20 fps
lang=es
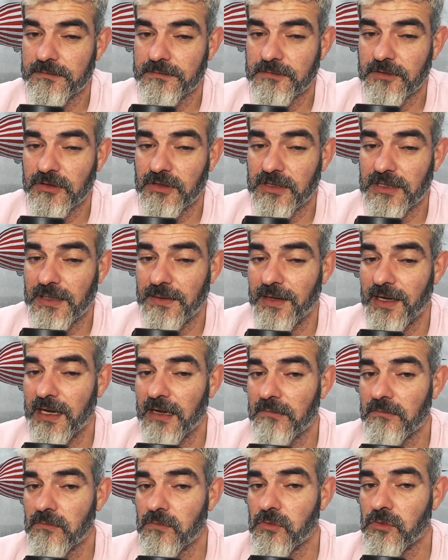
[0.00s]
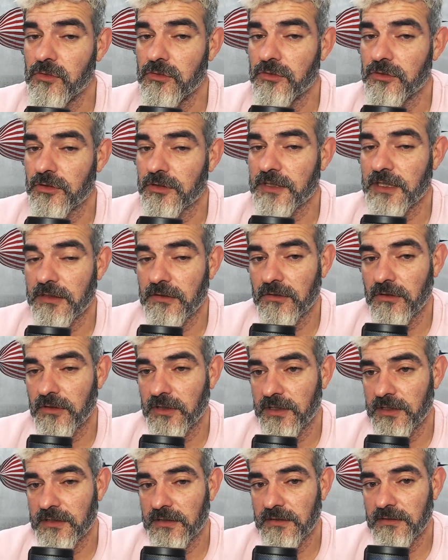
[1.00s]
donde trabajan muchos
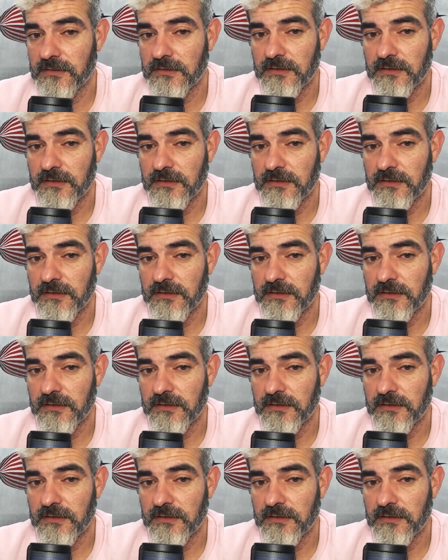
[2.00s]
actores